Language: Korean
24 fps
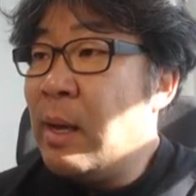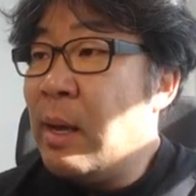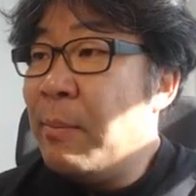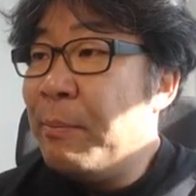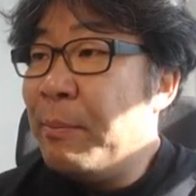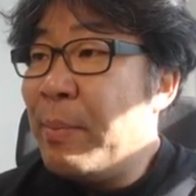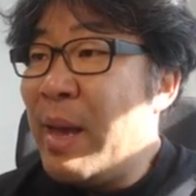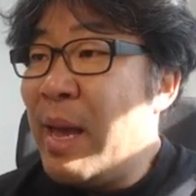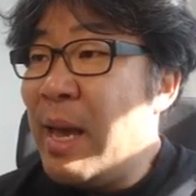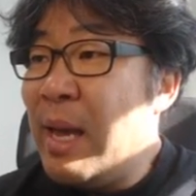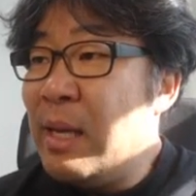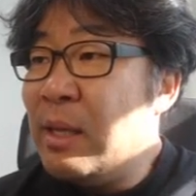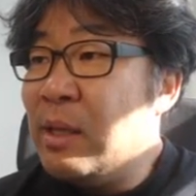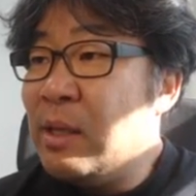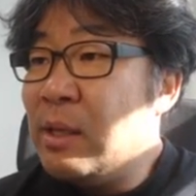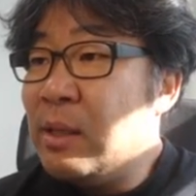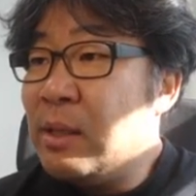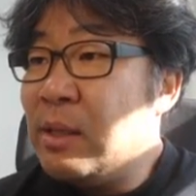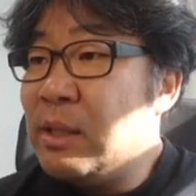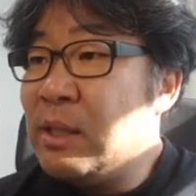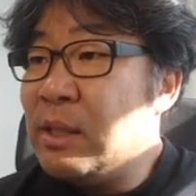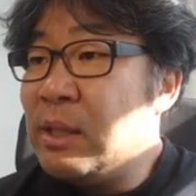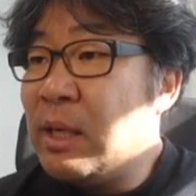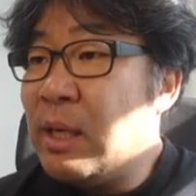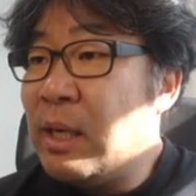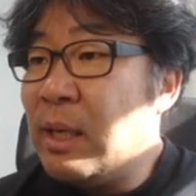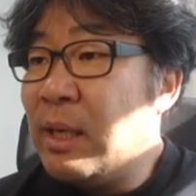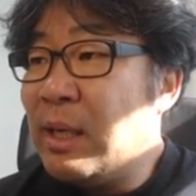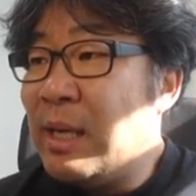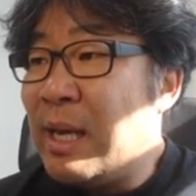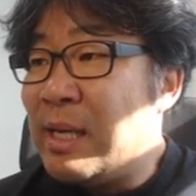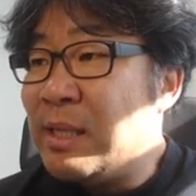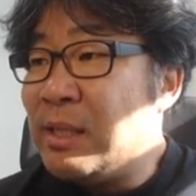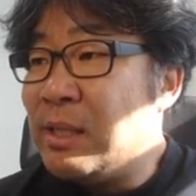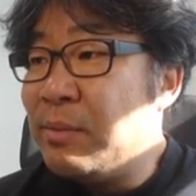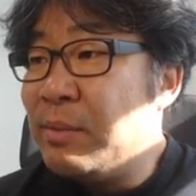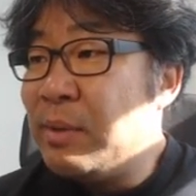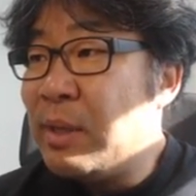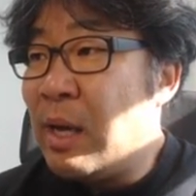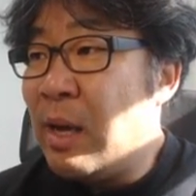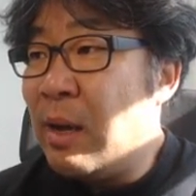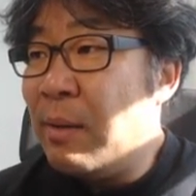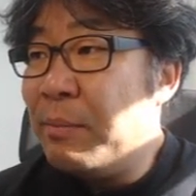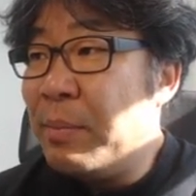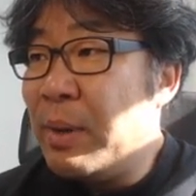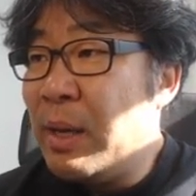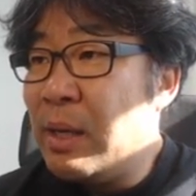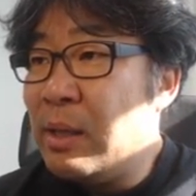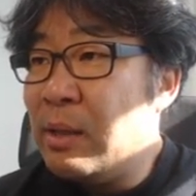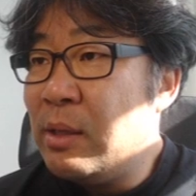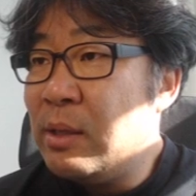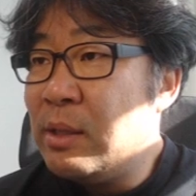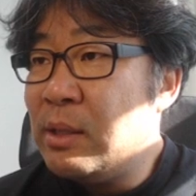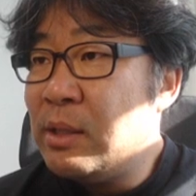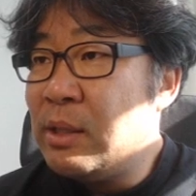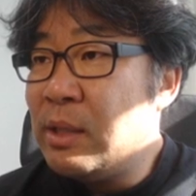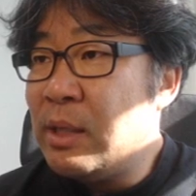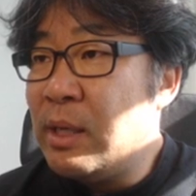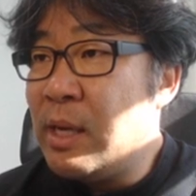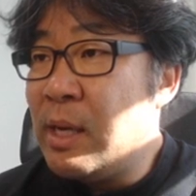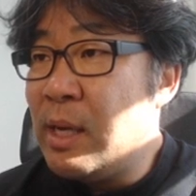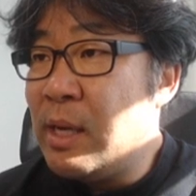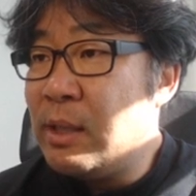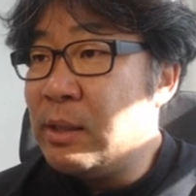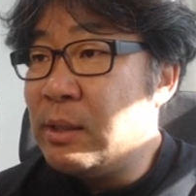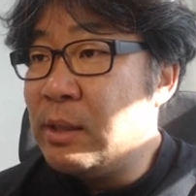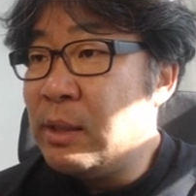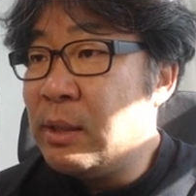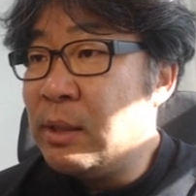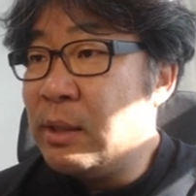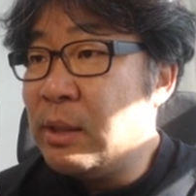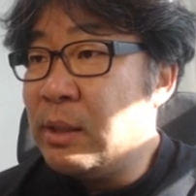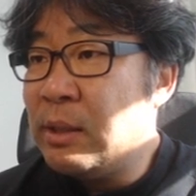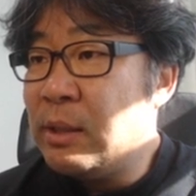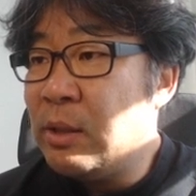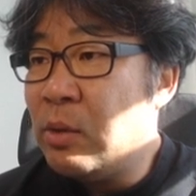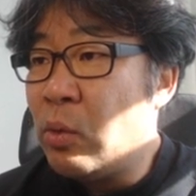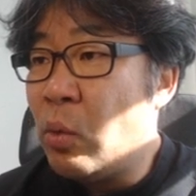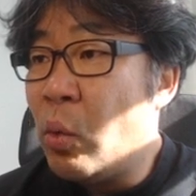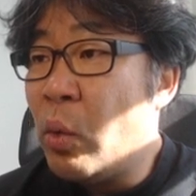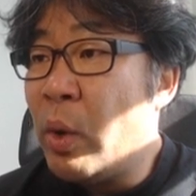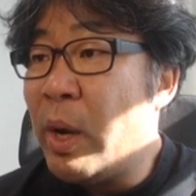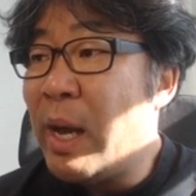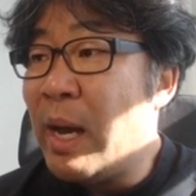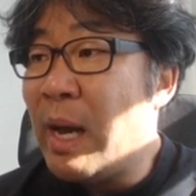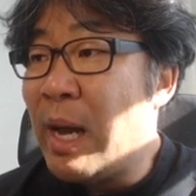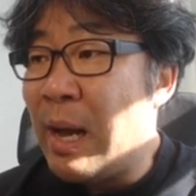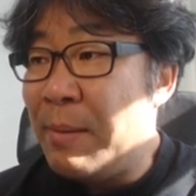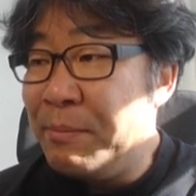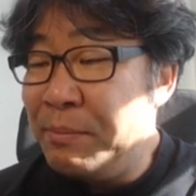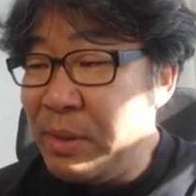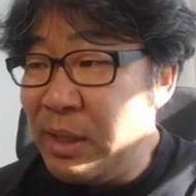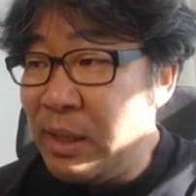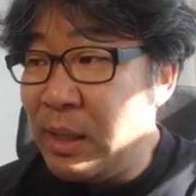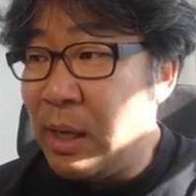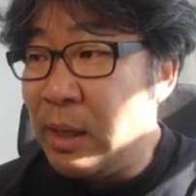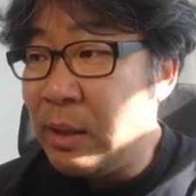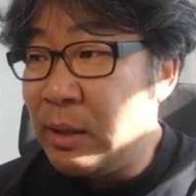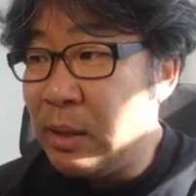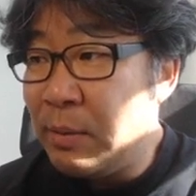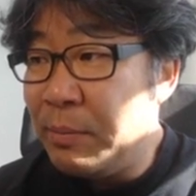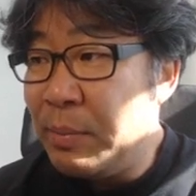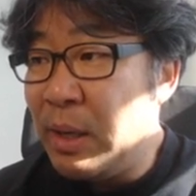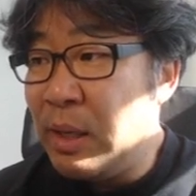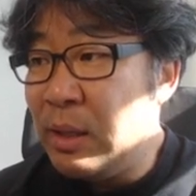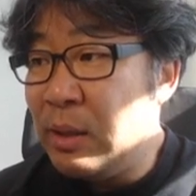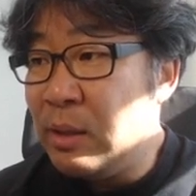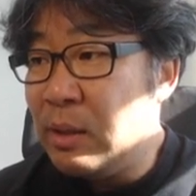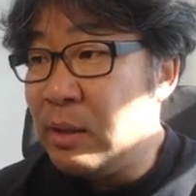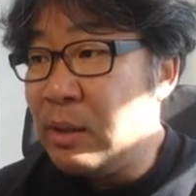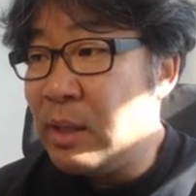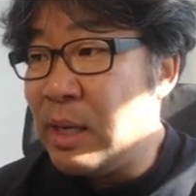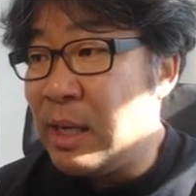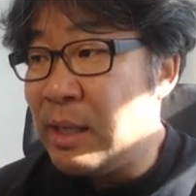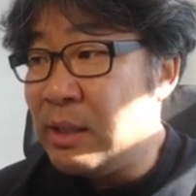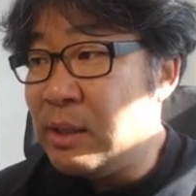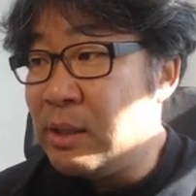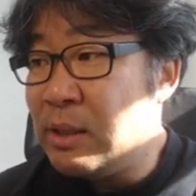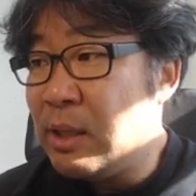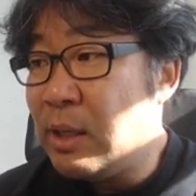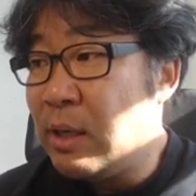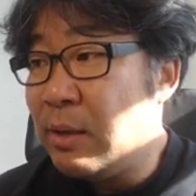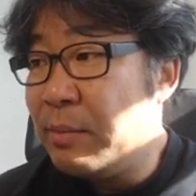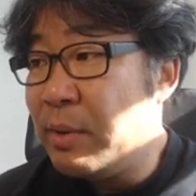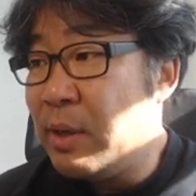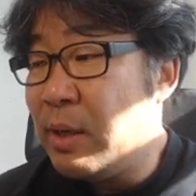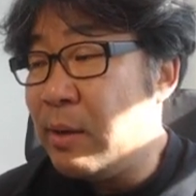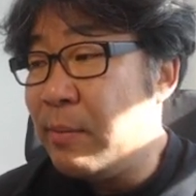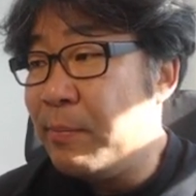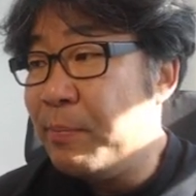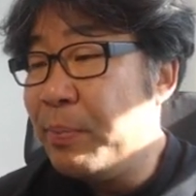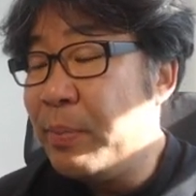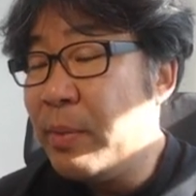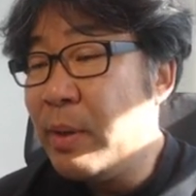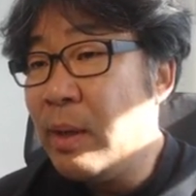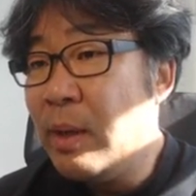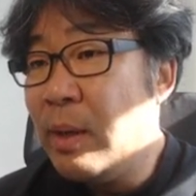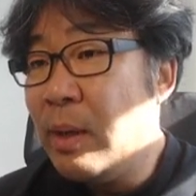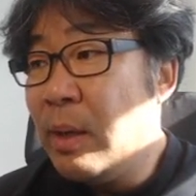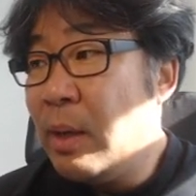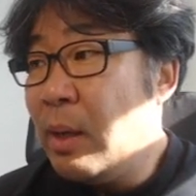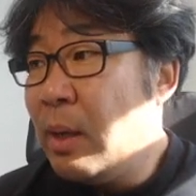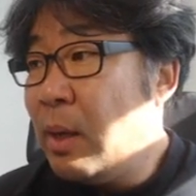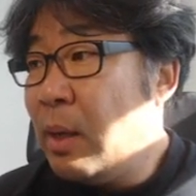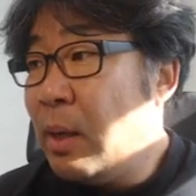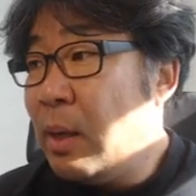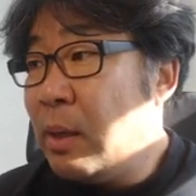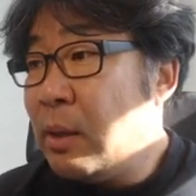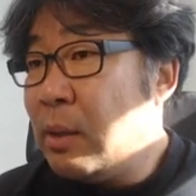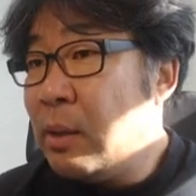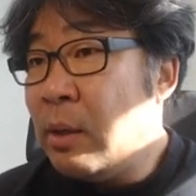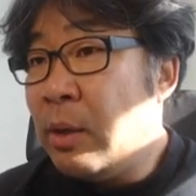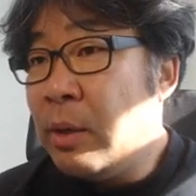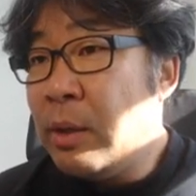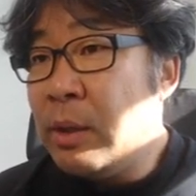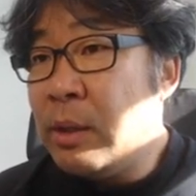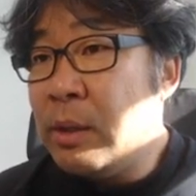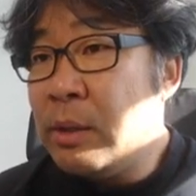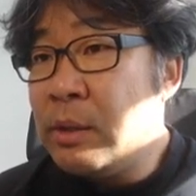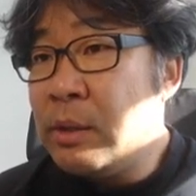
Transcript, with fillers: 페인트를 칠하는 게 낫습니다 페인트를 칠해야지 이게 이제 오래 갑니다 근데 페인트를 안 칠하면 여기는